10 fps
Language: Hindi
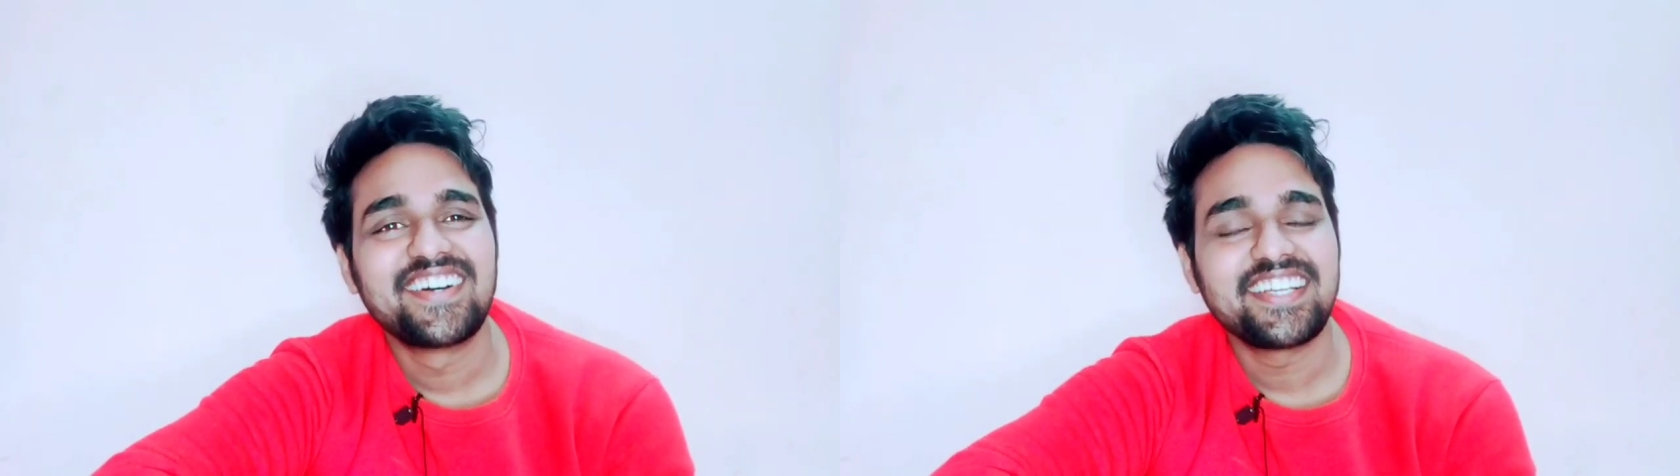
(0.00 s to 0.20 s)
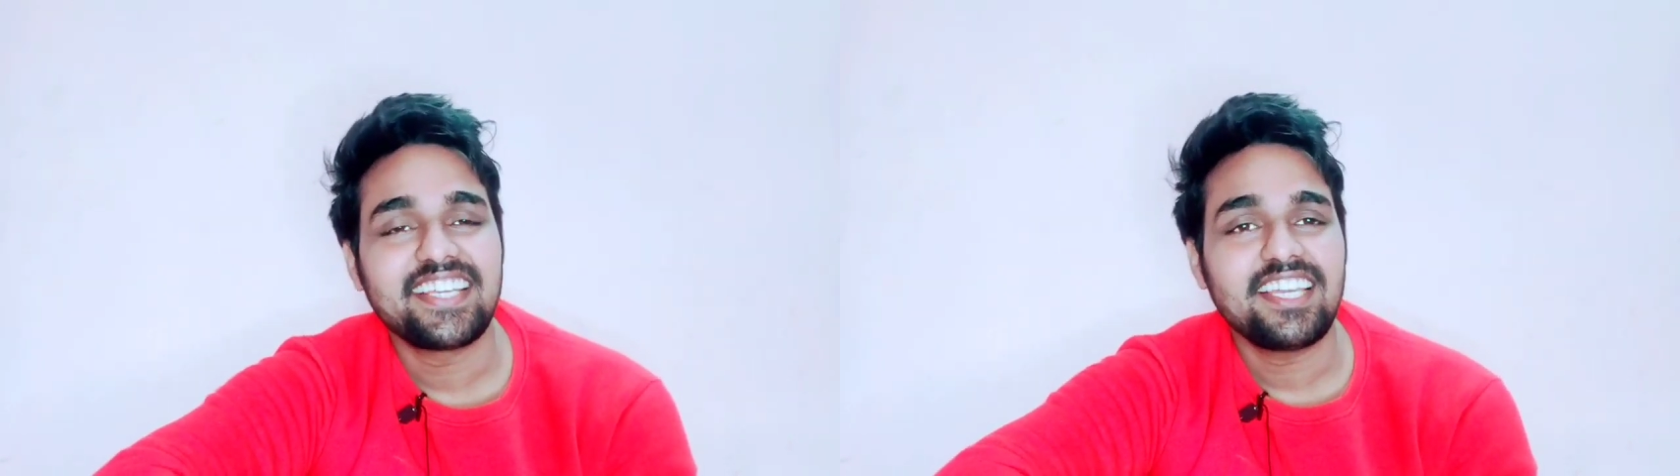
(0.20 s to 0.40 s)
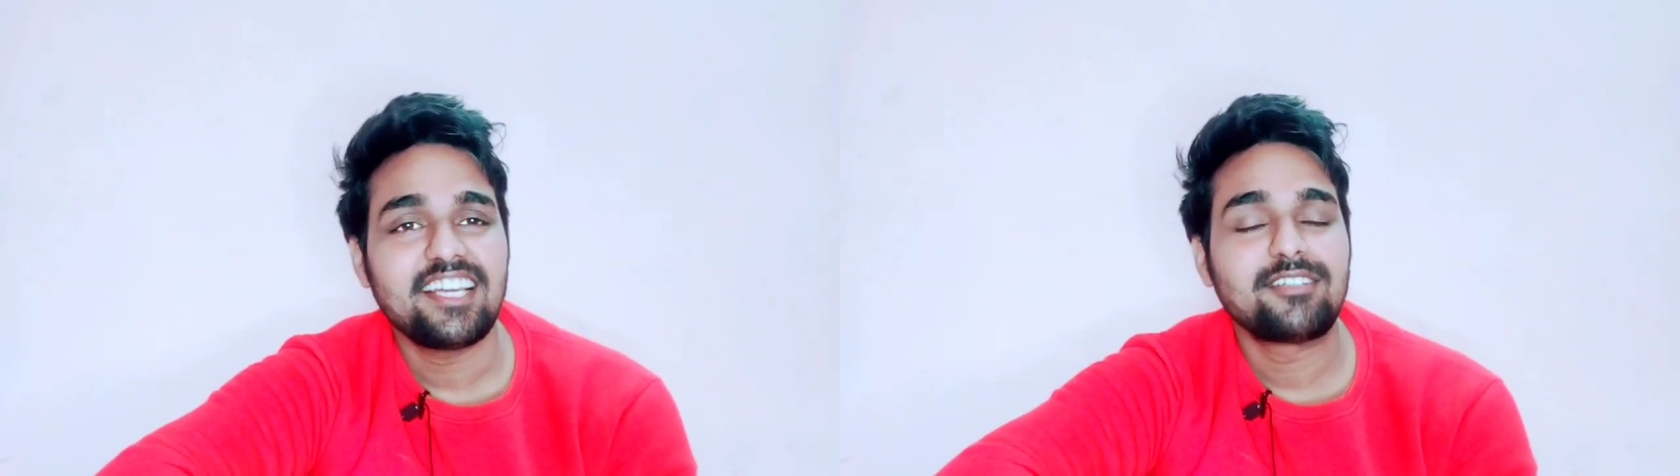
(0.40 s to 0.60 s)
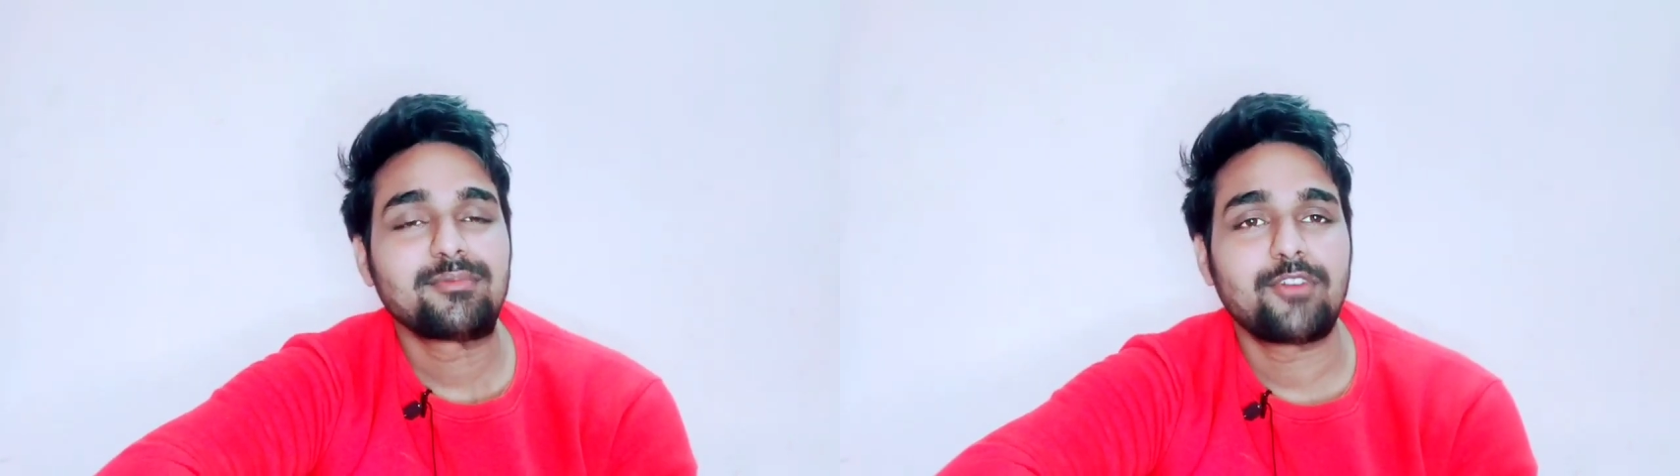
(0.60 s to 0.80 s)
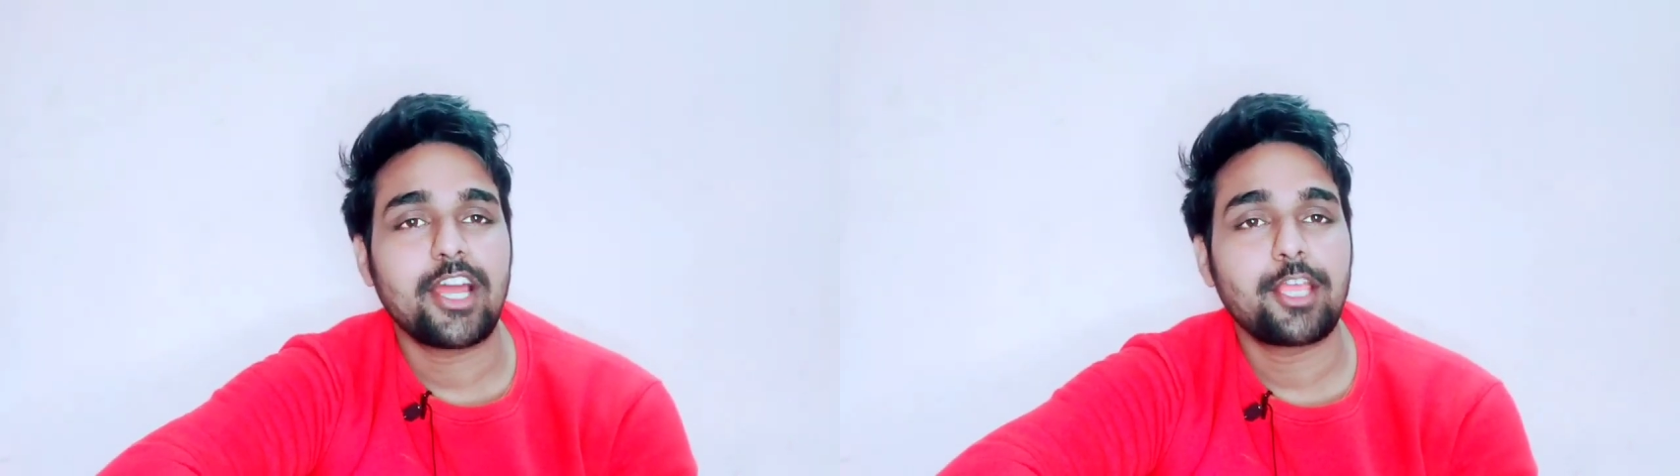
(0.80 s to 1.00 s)
कोई नहीं
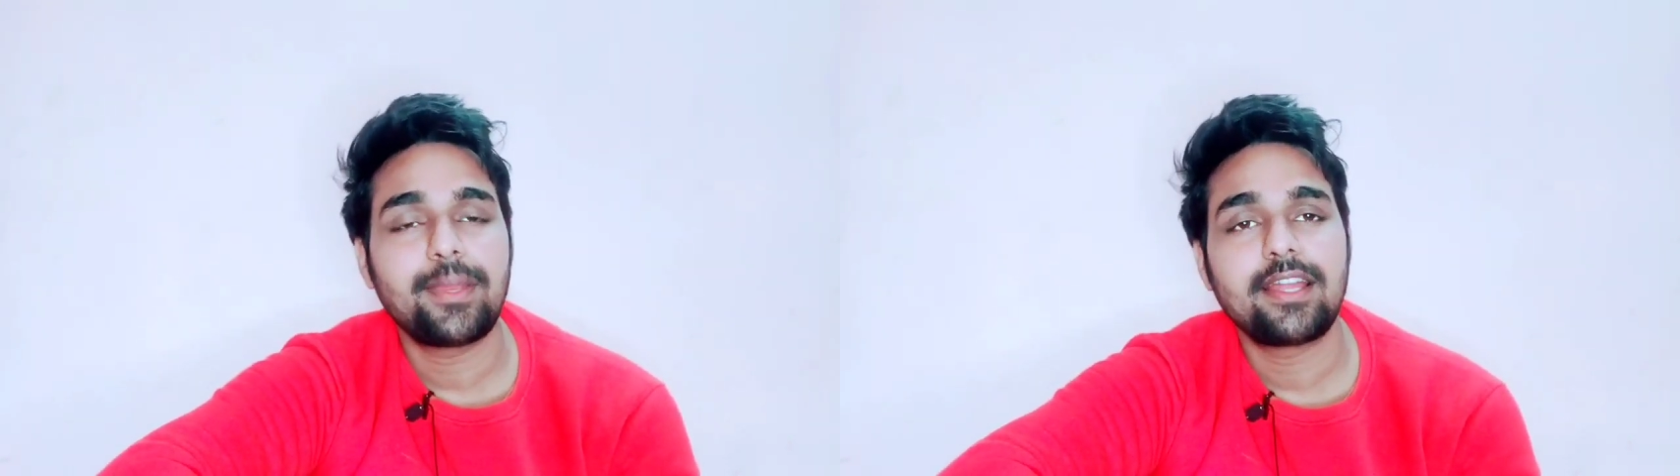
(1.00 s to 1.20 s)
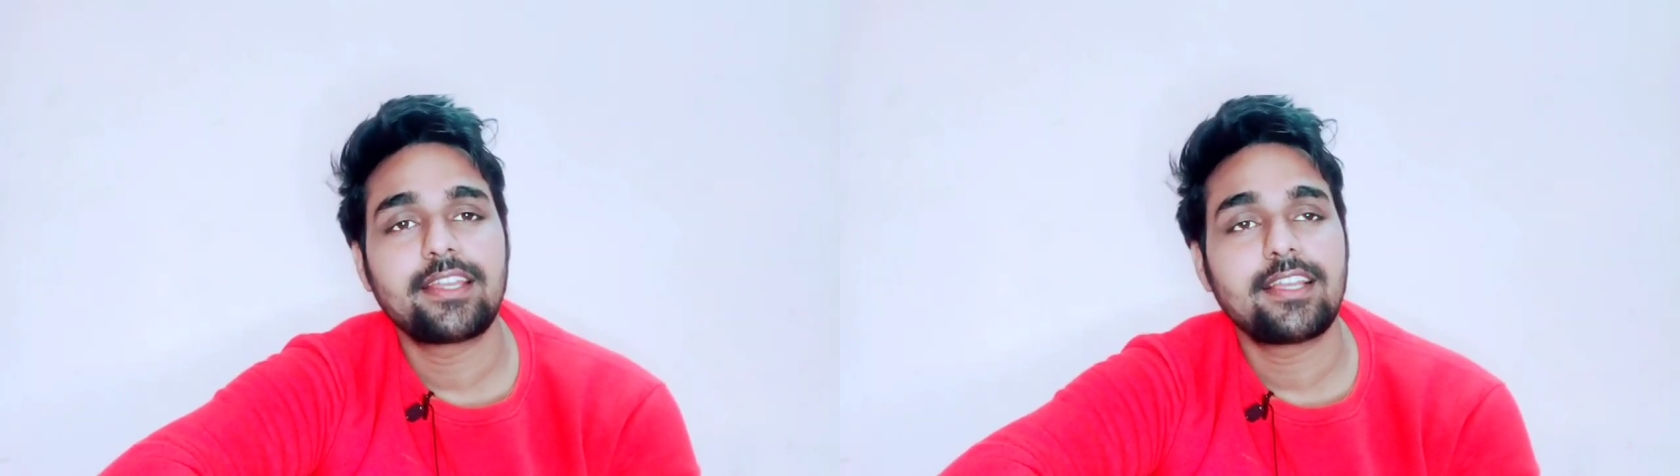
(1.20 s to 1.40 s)
बाइक पे आने